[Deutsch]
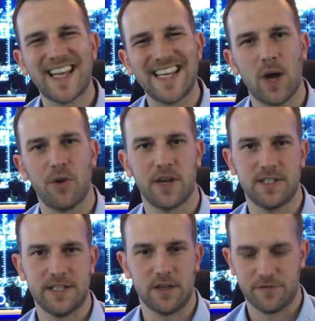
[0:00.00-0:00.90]
genau der
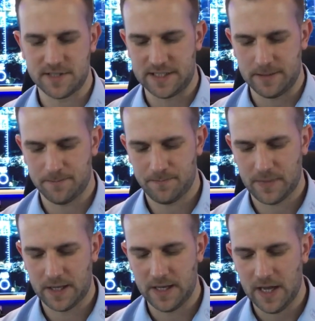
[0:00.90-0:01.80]
richtige für Sie.
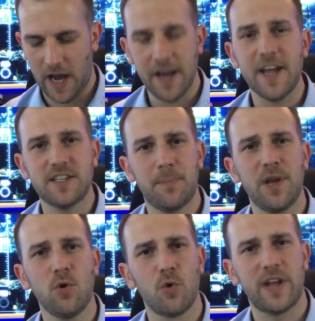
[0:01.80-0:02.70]
Ein echter
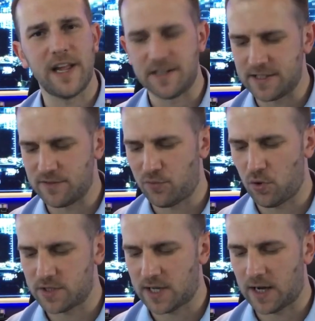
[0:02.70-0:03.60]
Pilot hält diesen
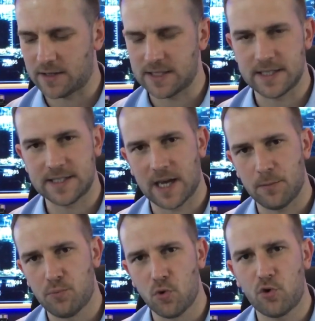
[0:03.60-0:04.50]
Vortrag, denn
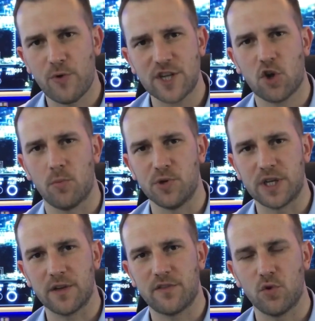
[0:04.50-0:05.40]
sein Buch
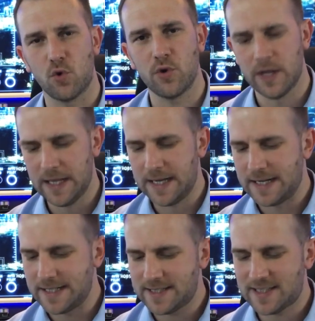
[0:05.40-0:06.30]
Crash-Kommunikation
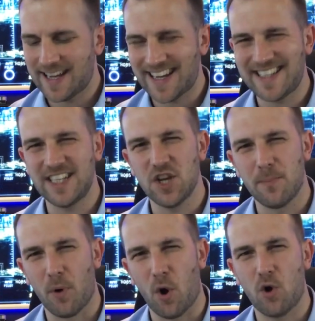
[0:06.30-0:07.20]
ist der richtige
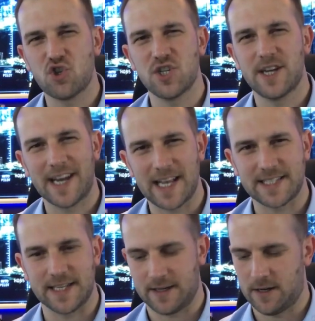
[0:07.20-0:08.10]

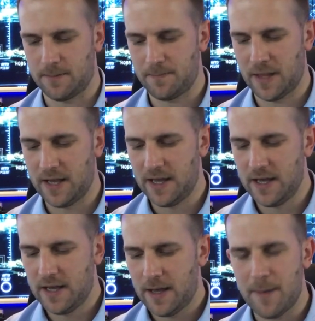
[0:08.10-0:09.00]
Branchenklassiker.
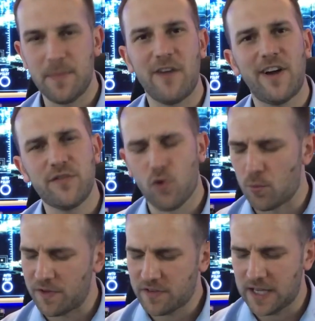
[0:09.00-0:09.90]
Ähm, er weiß,
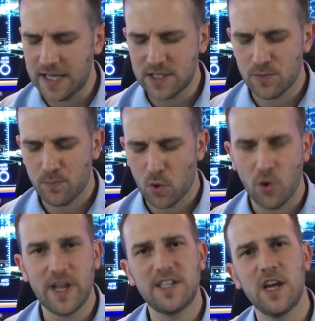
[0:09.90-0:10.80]
worum es geht
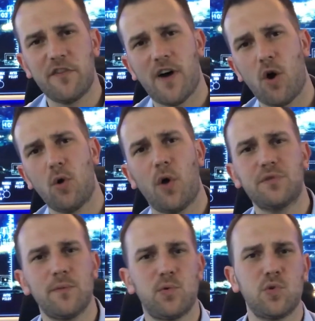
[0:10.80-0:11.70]
und er hat die Erfahrung aus
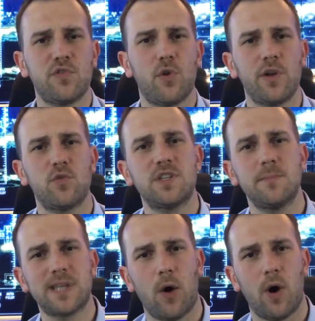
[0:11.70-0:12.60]
dem Flugzeug und
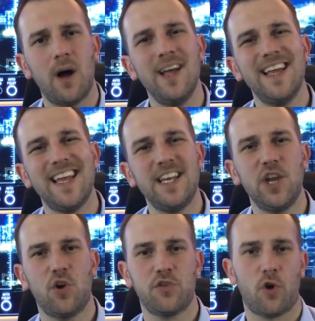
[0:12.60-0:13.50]
dem Tower in
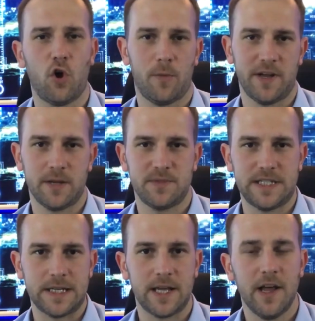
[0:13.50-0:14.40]
den Kontrollraum
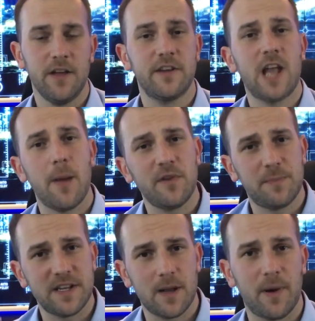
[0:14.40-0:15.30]
adaptiert. Sein Name ist
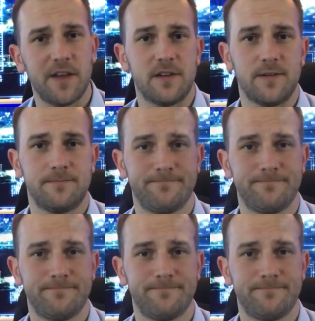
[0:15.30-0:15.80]
Peter Brandl.